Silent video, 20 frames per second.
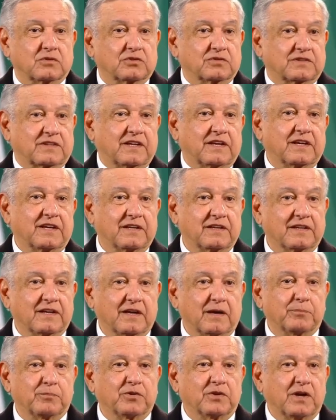los
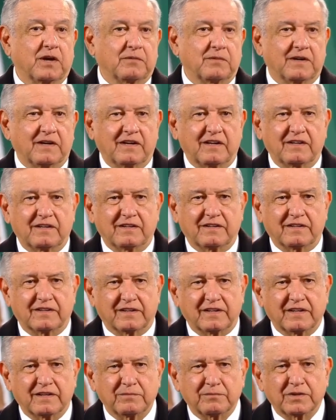que apoyaban
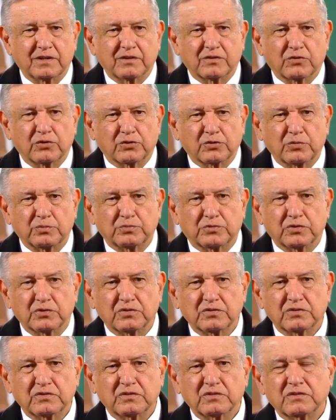al régimen
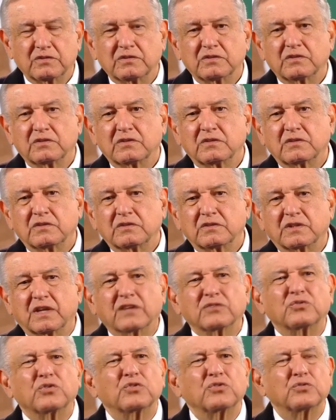corrupto,
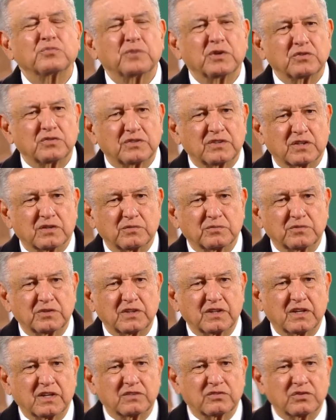tanto en los medios de
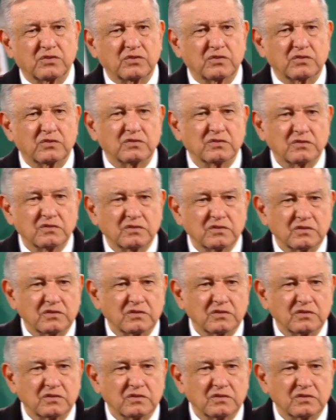comunicación